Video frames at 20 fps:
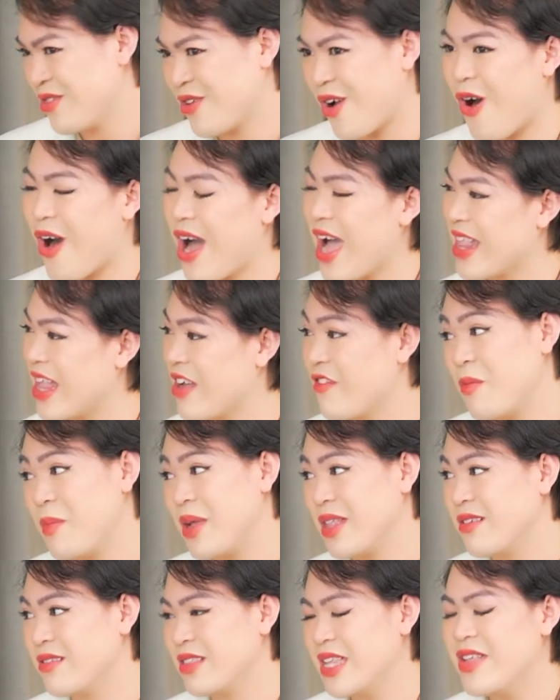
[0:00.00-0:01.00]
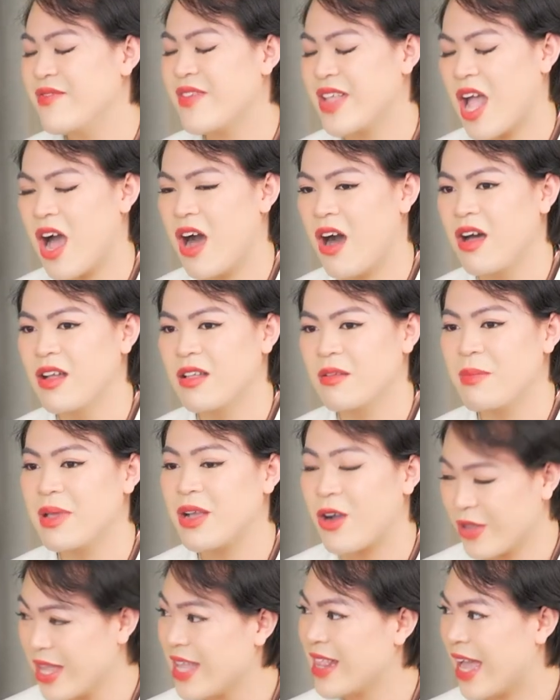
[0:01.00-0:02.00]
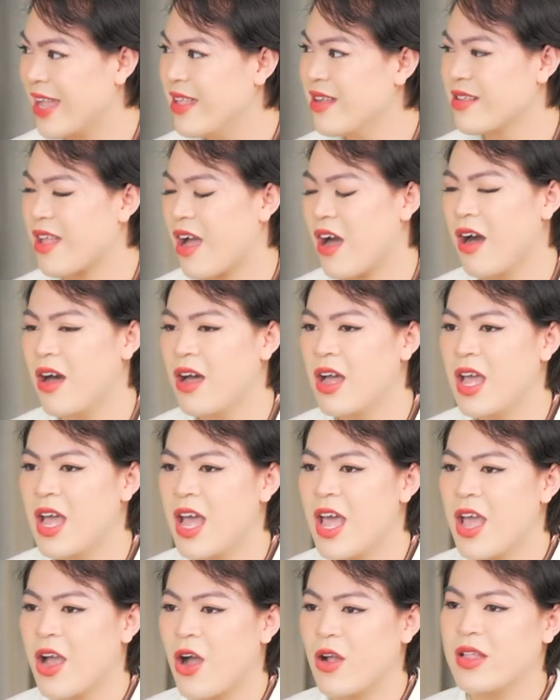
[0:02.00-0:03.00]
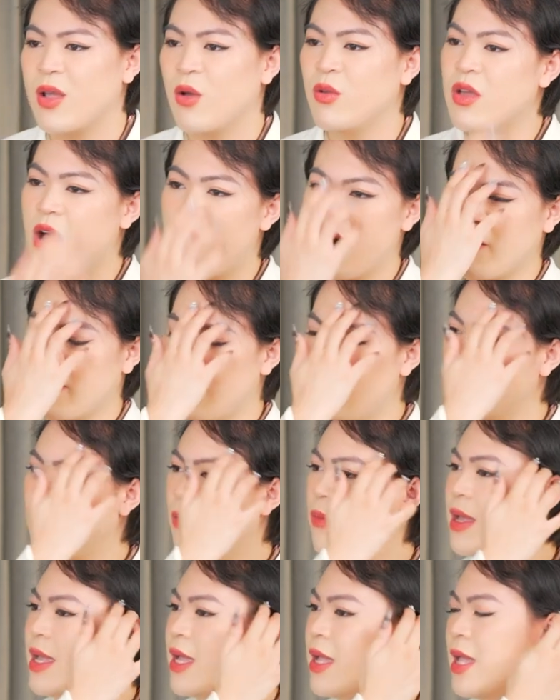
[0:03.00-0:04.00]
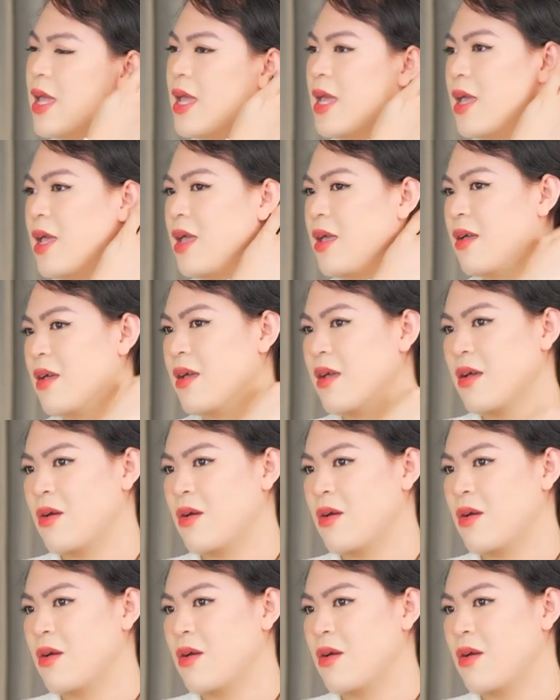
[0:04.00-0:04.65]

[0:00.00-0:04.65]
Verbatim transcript: có khả năng và mình tự tin về nó mình có thể lấy được nó còn nếu như họ không đồng ý thì